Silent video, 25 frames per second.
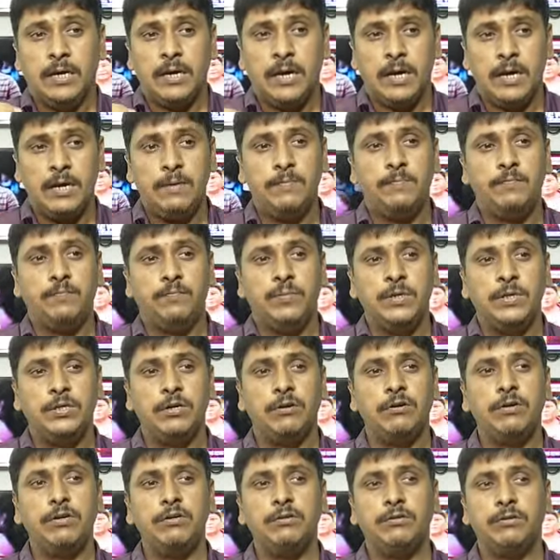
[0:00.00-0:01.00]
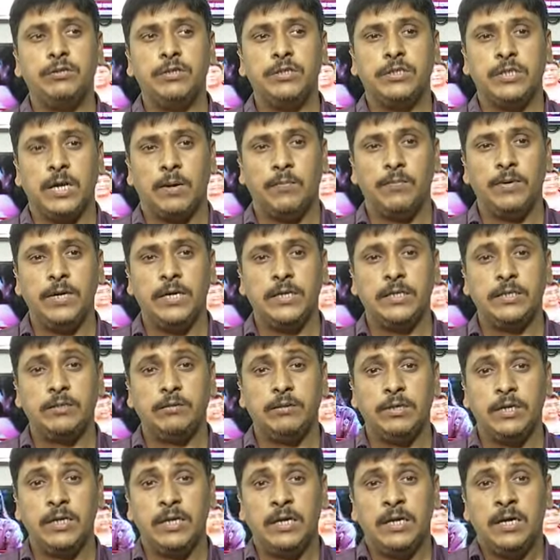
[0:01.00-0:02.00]
এই বিষয়টি যদি সামনে আসে
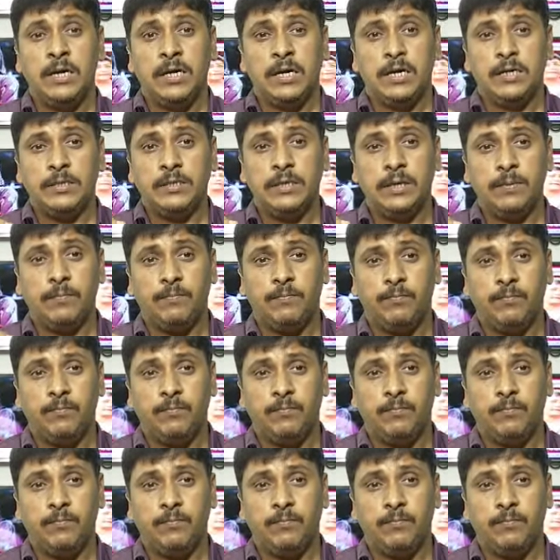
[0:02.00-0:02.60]
যদি যে